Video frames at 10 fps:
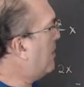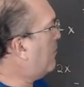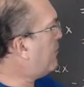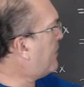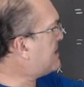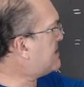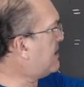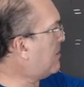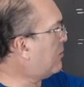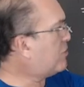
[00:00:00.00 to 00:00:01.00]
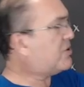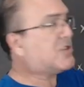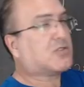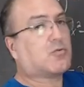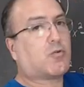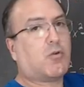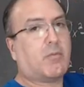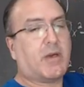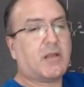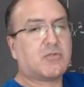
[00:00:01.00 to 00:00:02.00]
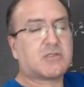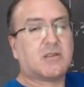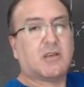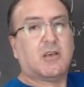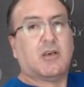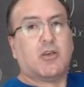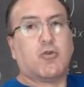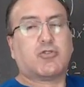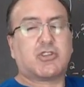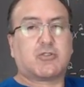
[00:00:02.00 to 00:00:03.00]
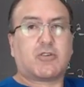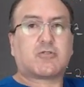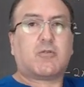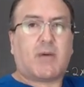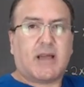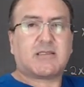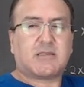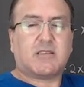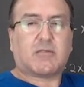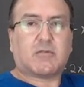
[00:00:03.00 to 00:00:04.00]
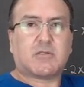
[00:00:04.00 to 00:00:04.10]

Vou fazer o x1 com menos e o x2 com mais 5.